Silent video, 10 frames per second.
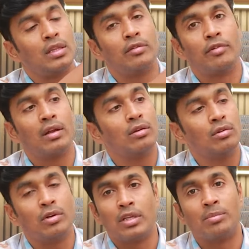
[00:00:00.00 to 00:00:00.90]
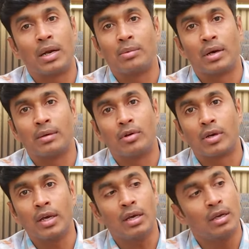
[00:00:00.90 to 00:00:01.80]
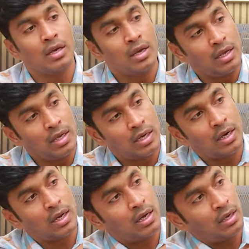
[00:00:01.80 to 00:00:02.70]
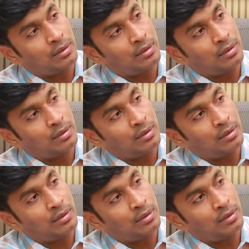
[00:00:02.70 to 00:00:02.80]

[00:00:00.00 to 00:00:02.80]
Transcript: ఇది వేళ్ళు ఇది మడిమ ఓకే ఇక్కడ